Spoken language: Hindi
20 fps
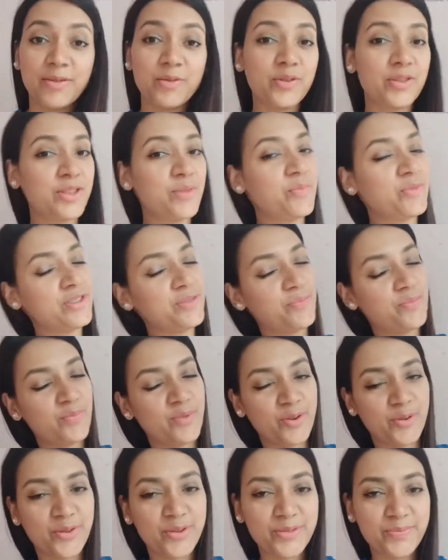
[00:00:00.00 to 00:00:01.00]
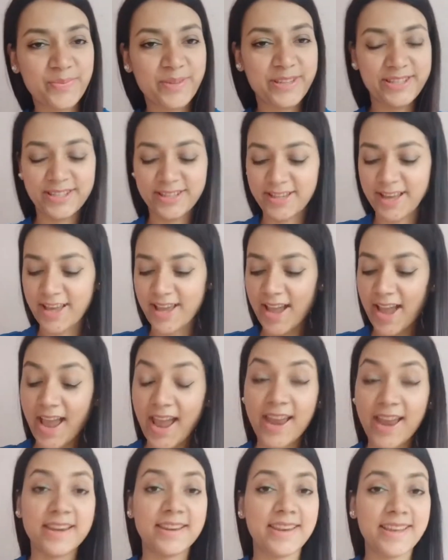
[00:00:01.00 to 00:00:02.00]
कुर्ती मुझे बहुत पसंद आया
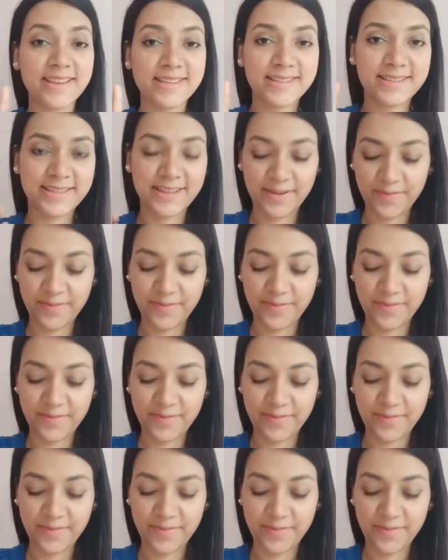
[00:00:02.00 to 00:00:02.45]
एंड नेक्स्ट है